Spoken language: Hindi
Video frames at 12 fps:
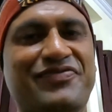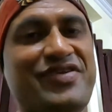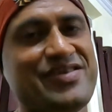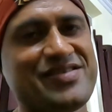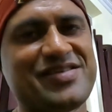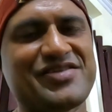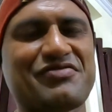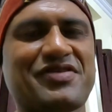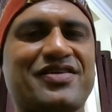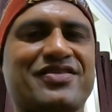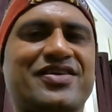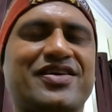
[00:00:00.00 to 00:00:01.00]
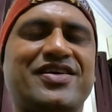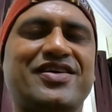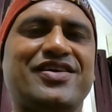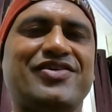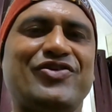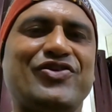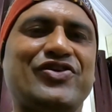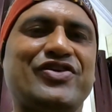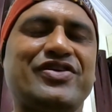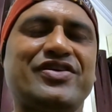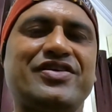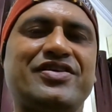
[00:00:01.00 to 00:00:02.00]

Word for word: फिर से स्वागत है और